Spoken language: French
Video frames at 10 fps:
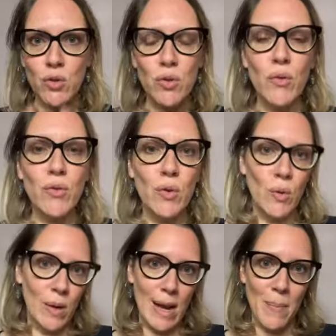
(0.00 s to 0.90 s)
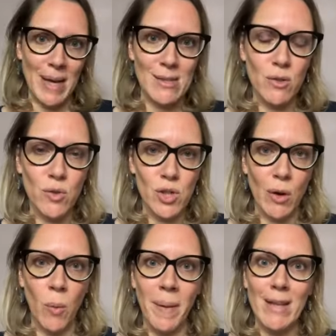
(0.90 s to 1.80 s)
Sauf que les personnes que
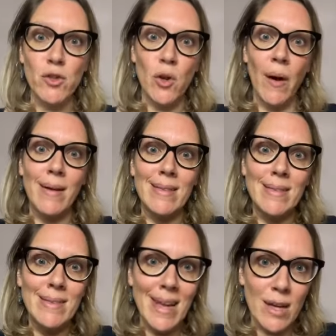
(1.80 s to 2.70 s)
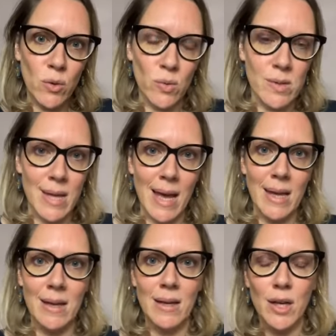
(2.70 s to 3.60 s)
j'accompagne, je leur déconseille